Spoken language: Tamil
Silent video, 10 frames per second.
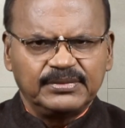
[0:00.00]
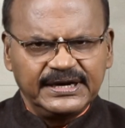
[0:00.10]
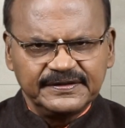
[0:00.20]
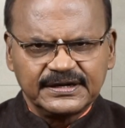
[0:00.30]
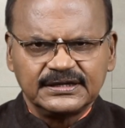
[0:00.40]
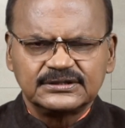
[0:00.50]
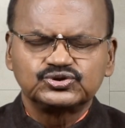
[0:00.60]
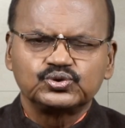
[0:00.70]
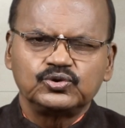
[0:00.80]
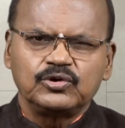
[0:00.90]

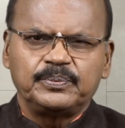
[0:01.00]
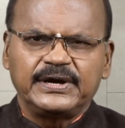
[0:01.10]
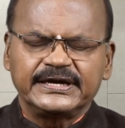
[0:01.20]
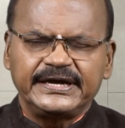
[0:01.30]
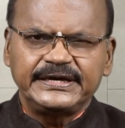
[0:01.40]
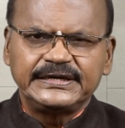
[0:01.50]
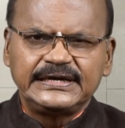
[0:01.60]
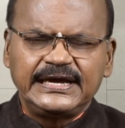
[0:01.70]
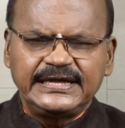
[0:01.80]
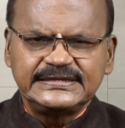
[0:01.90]
மனிதர்களுக்கும் சூடு வைப்பாங்க
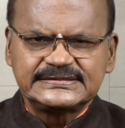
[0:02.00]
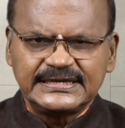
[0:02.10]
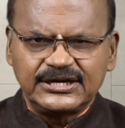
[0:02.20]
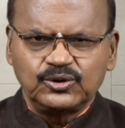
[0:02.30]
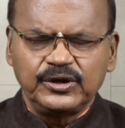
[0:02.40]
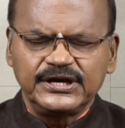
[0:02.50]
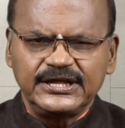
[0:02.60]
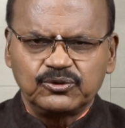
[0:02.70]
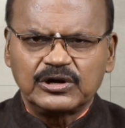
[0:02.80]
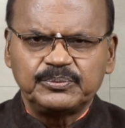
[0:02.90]
அது சில
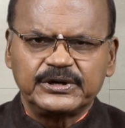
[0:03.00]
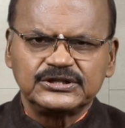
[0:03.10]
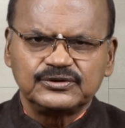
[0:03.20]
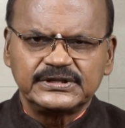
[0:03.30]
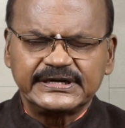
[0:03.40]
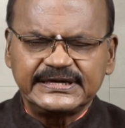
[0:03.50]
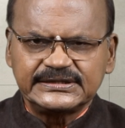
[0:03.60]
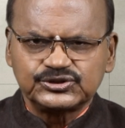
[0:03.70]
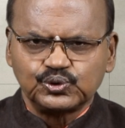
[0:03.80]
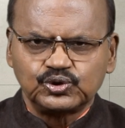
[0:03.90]
நோய்களை குணப்படுத்துவதற்கு
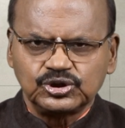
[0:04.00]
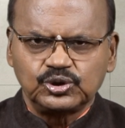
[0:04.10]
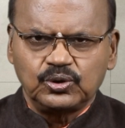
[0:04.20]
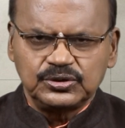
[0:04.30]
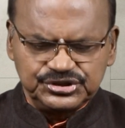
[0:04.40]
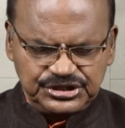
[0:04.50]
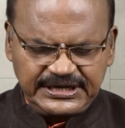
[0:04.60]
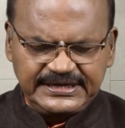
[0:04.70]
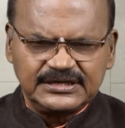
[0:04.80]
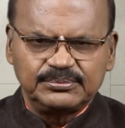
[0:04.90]
அந்த சூட்டுக்கோள்
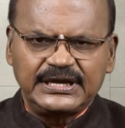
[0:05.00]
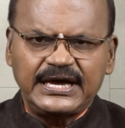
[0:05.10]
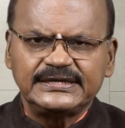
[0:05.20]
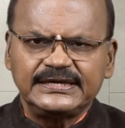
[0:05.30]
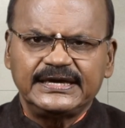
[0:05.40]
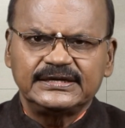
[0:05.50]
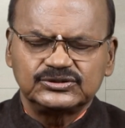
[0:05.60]
சின்ன இரும்பில் ஆகிய